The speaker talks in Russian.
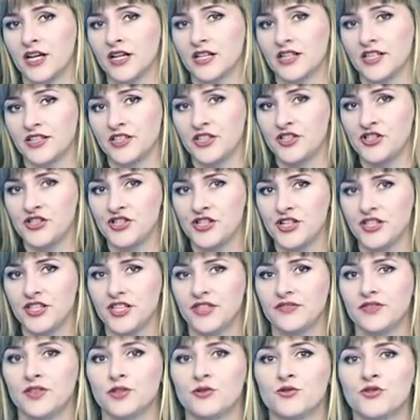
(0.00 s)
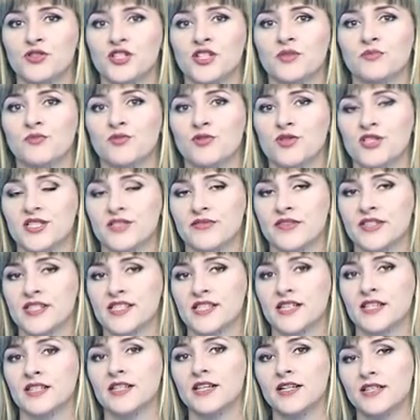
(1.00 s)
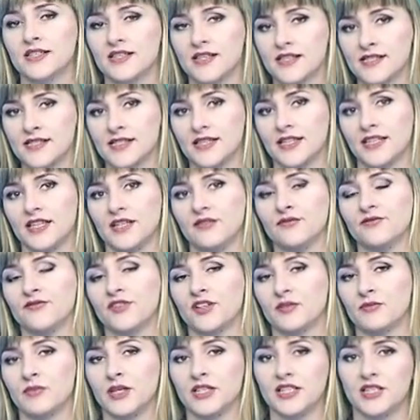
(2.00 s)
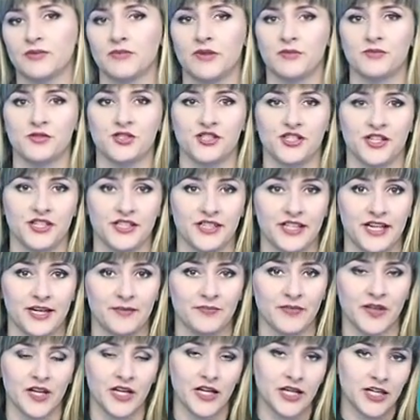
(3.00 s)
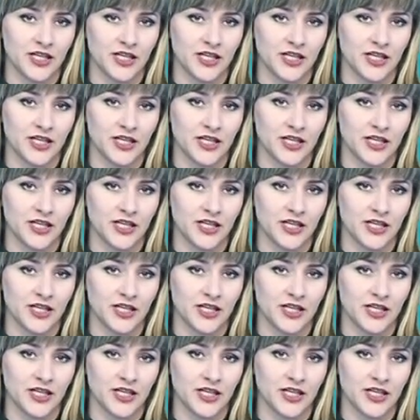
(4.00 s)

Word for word: ограничений вынужден пользоваться как раз таким форматом общения,